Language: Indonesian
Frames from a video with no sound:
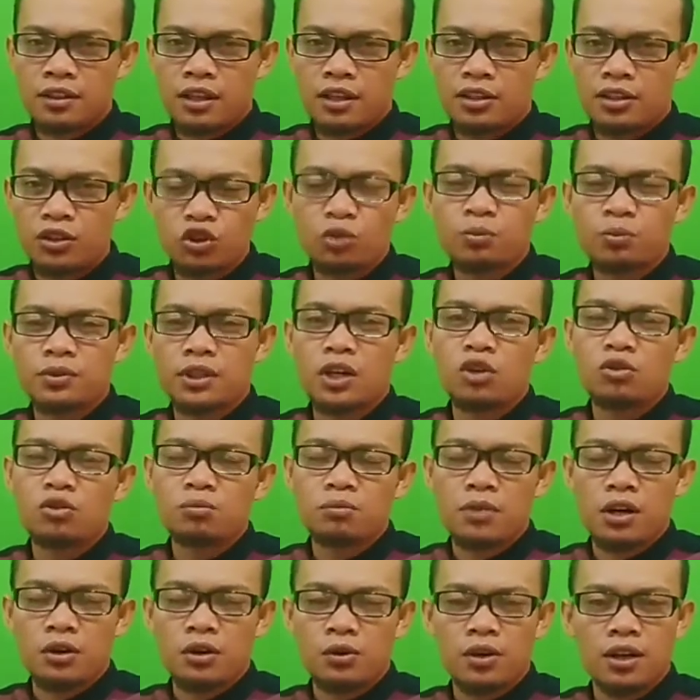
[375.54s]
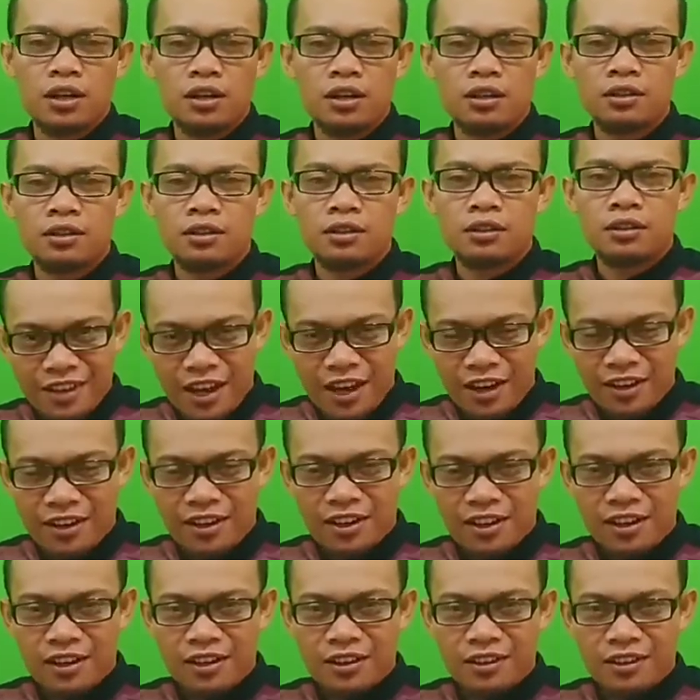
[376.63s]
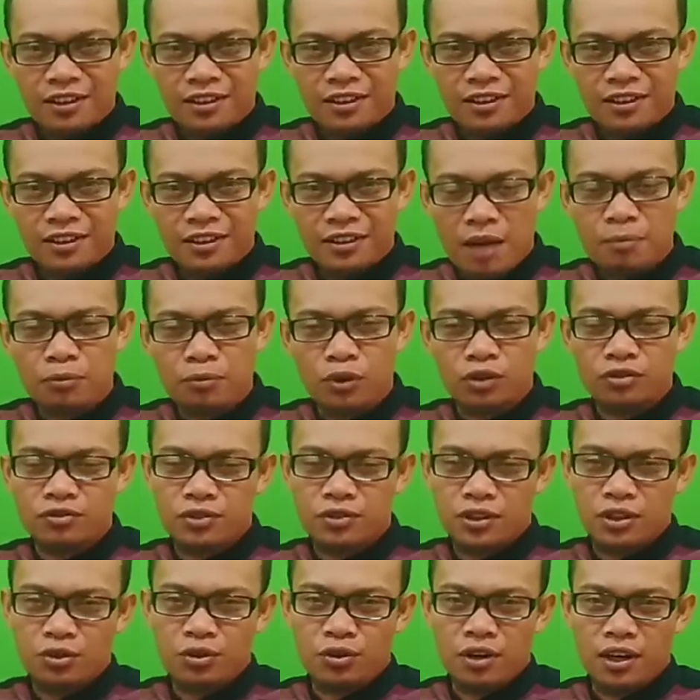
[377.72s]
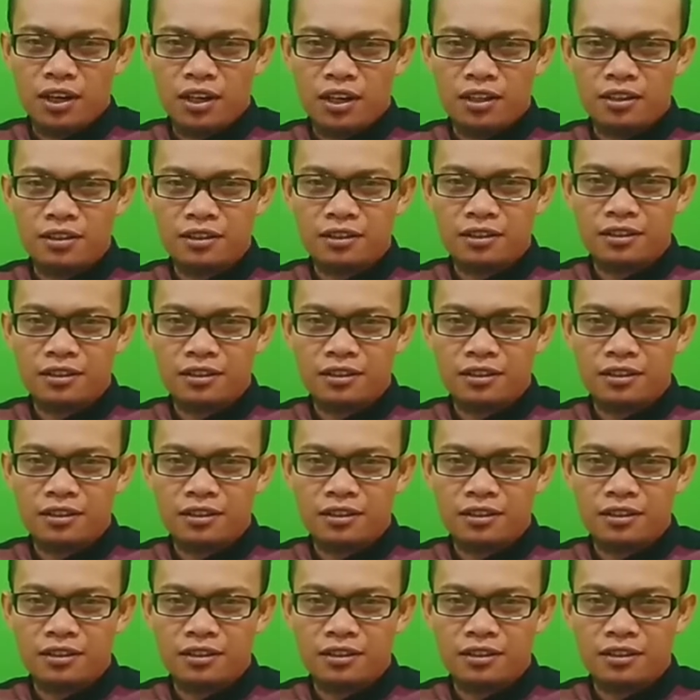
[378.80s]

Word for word: Youtube tahu bahwa Anda upload video orang lain.